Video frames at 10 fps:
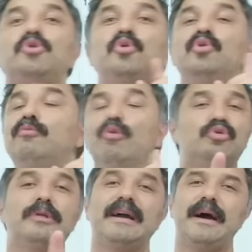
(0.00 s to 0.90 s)
şunu
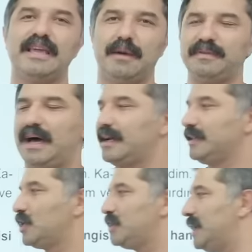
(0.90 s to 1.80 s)
mutlaka yapın
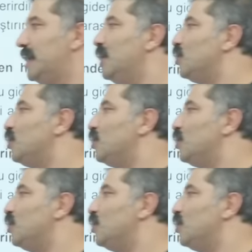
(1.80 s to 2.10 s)
arkadaşlar.